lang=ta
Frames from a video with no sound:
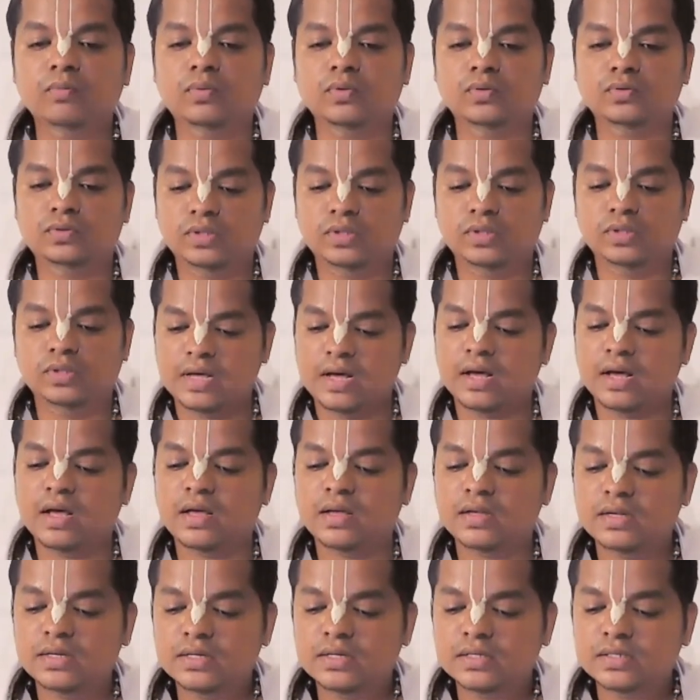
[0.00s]
புத்தியா
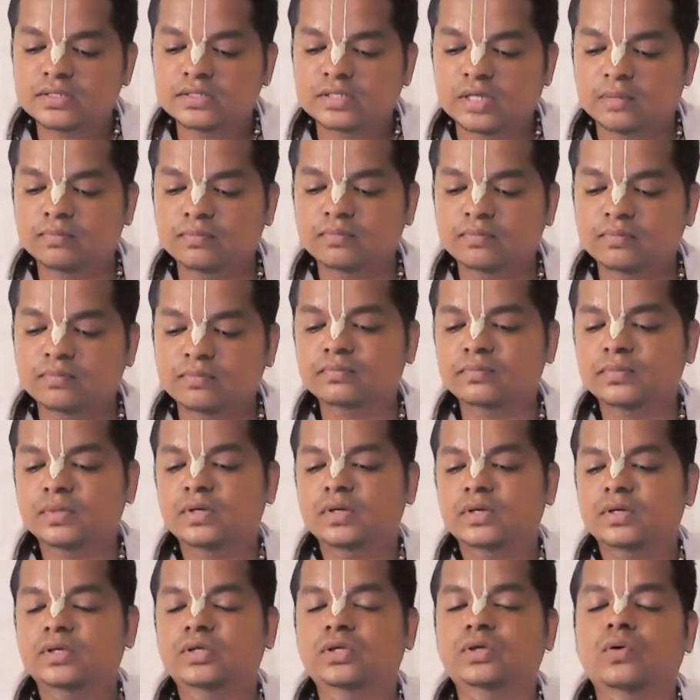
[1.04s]
சம்
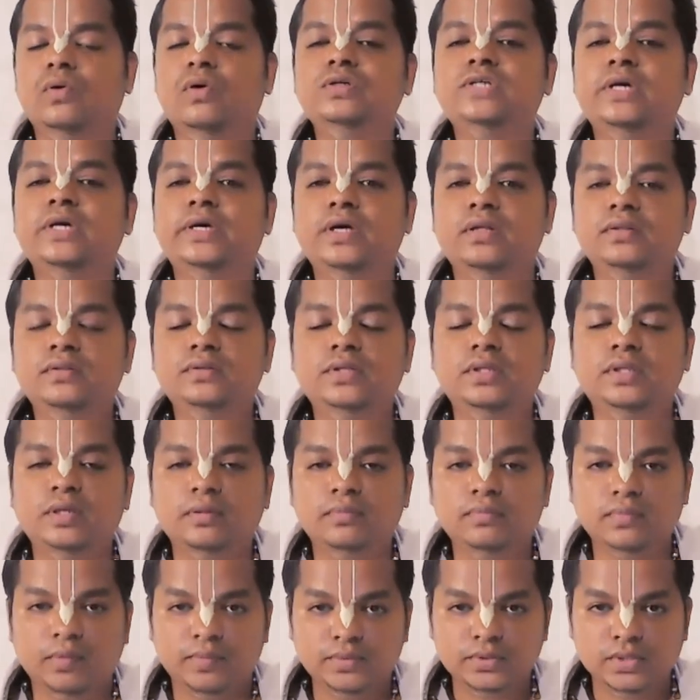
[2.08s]

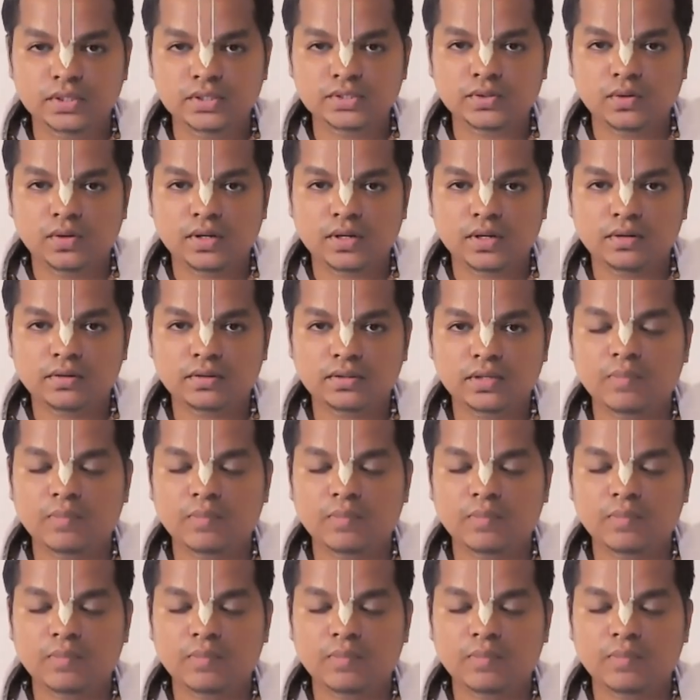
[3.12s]
யோஜயந்திதம் அப்படின்னு சொல்லி சொல்ற